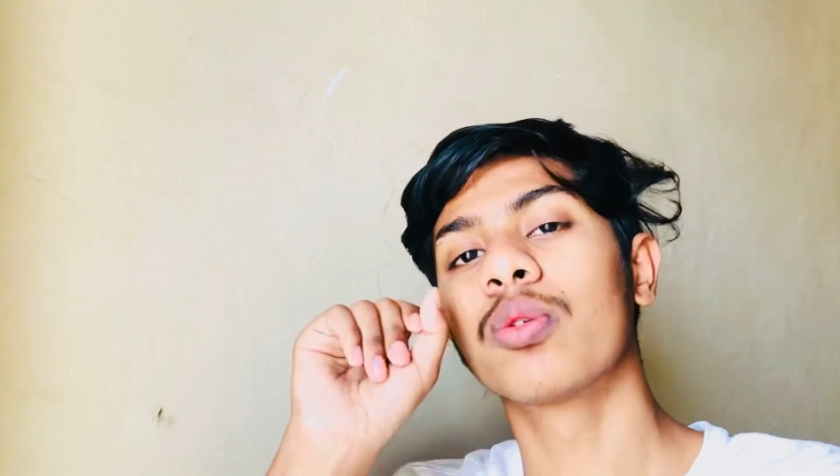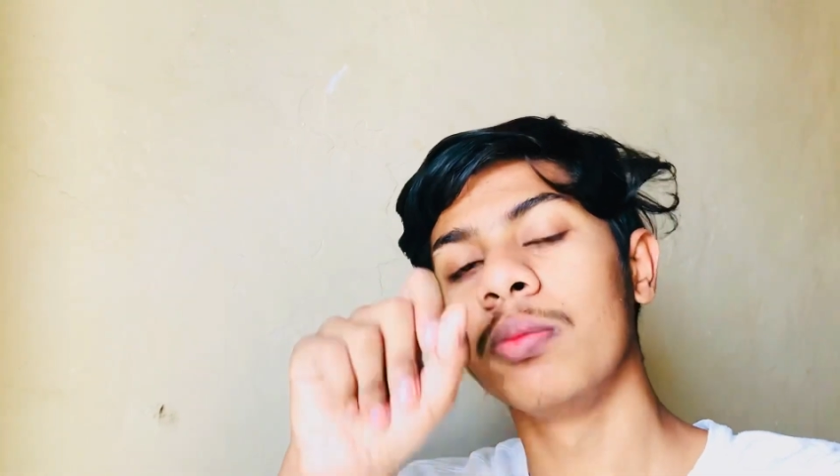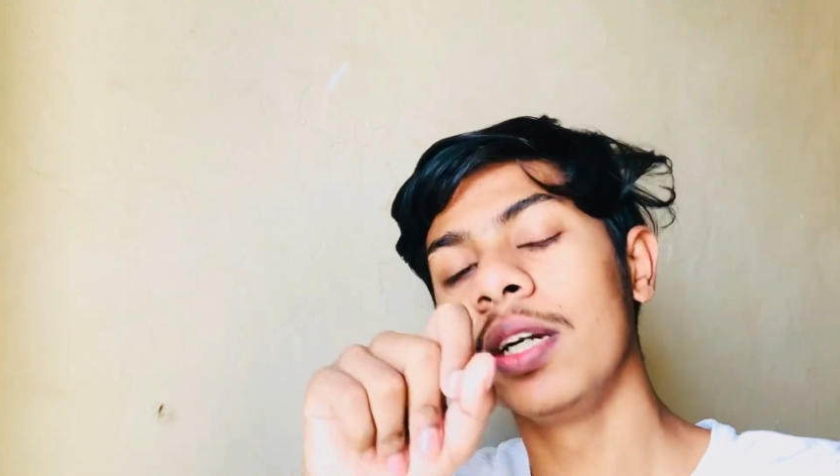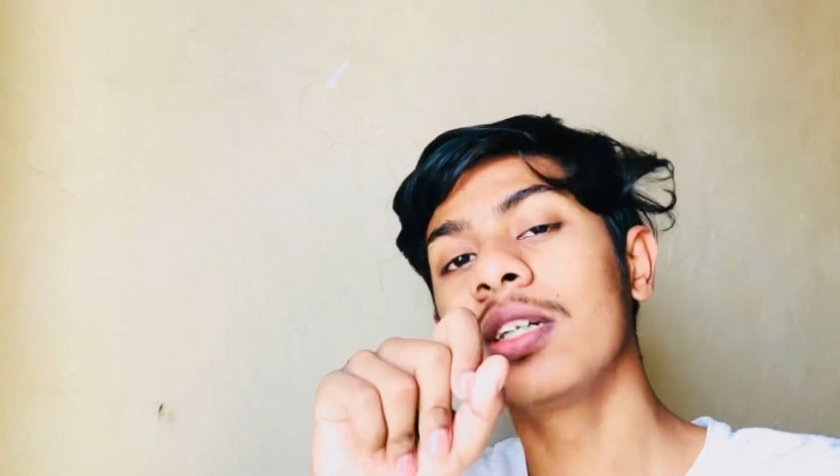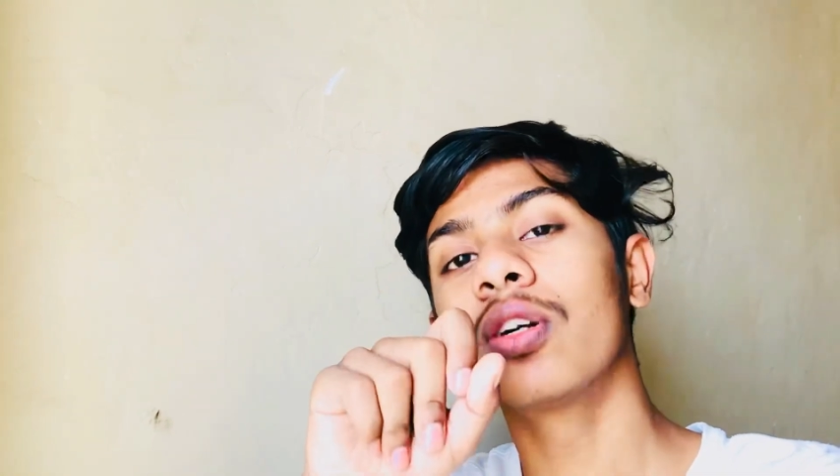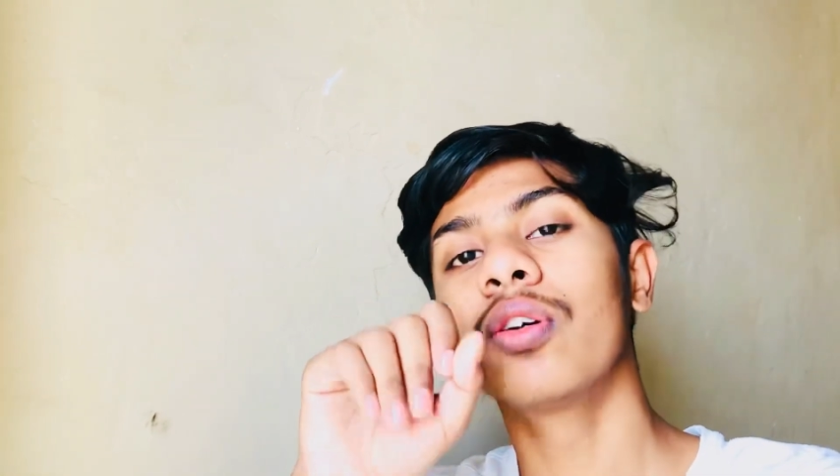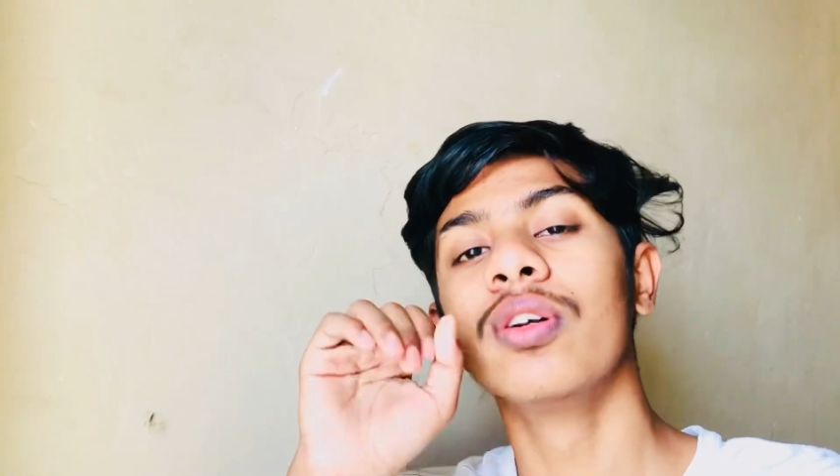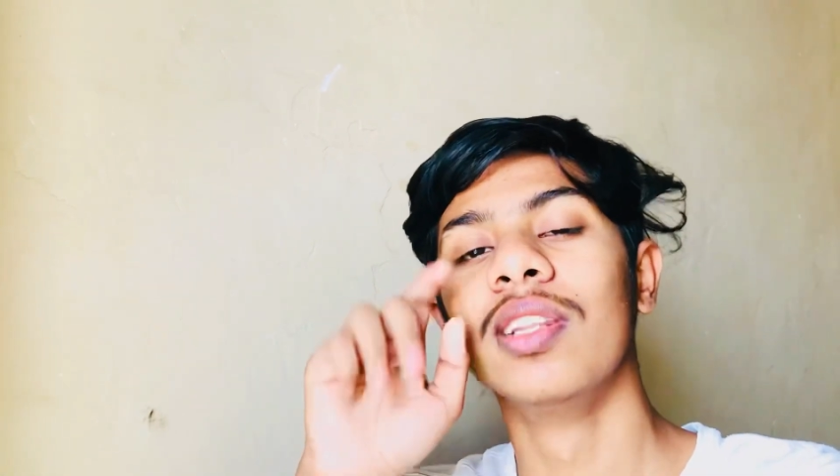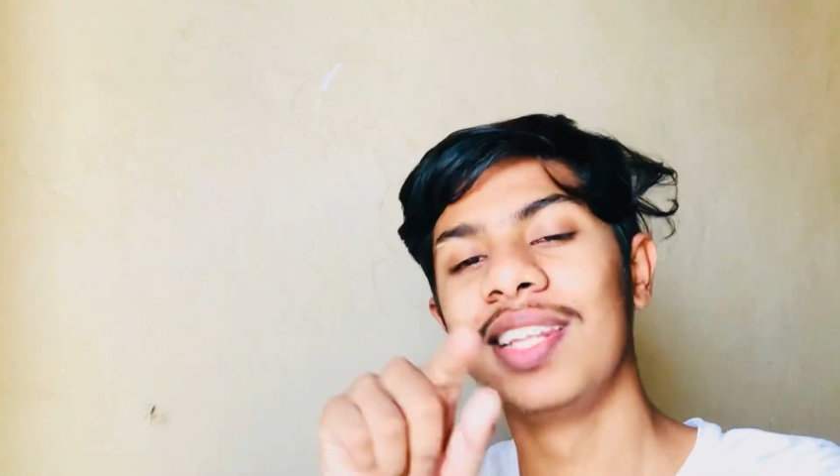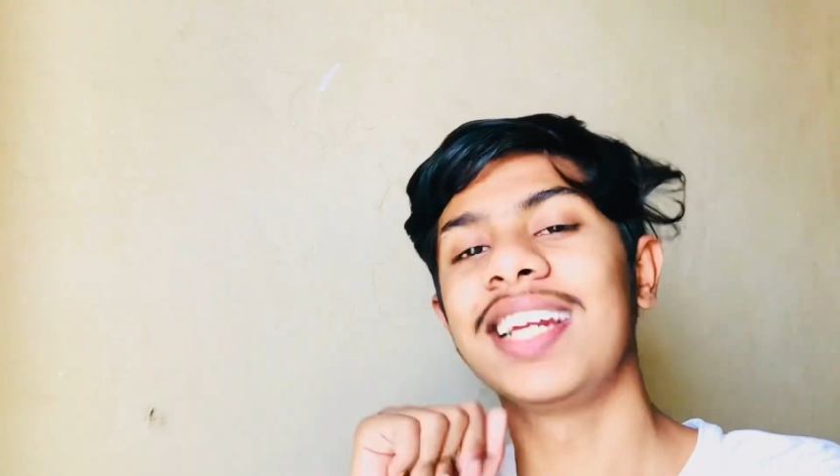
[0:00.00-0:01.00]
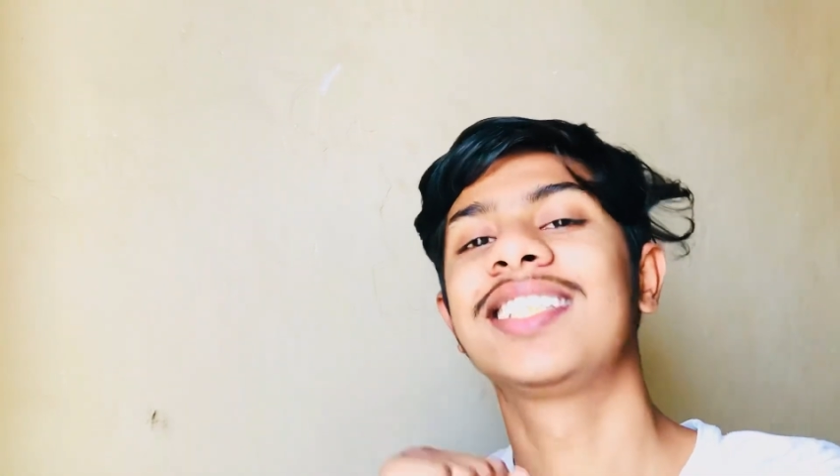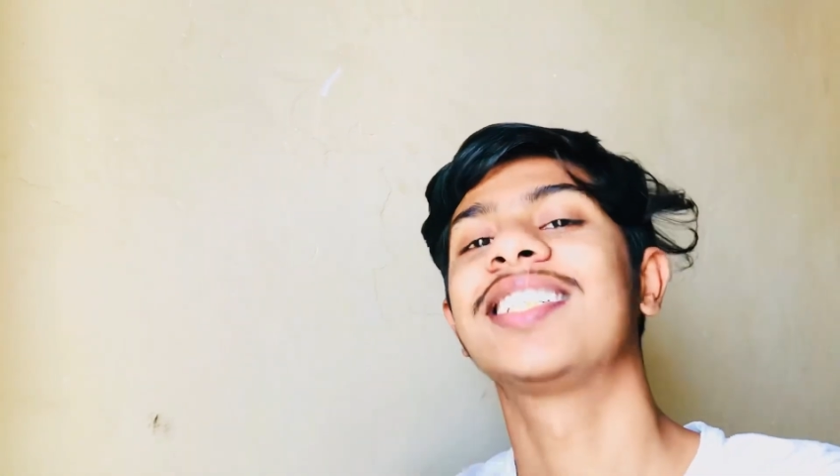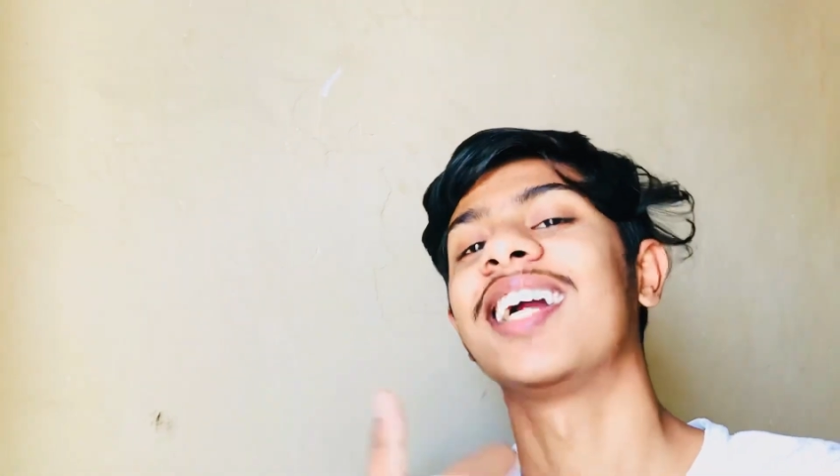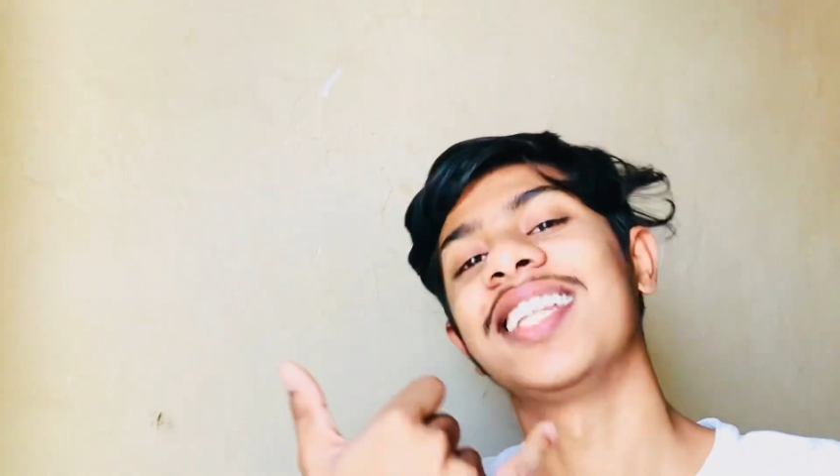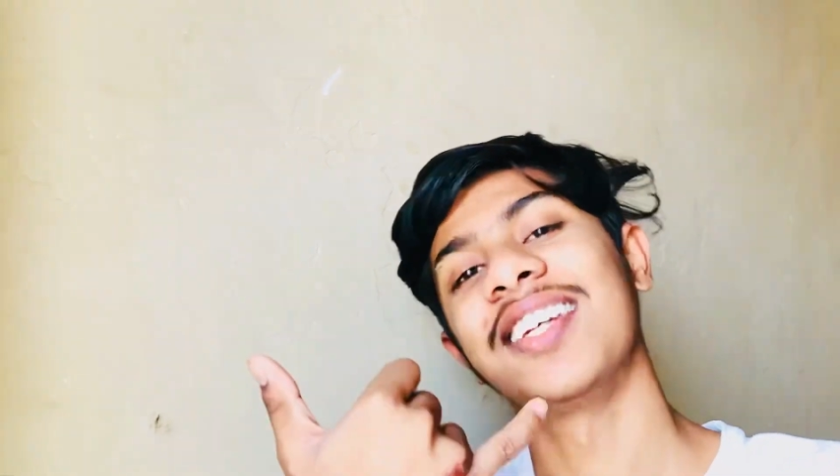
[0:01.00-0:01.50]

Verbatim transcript: कमेंट करो लेट्स टाइम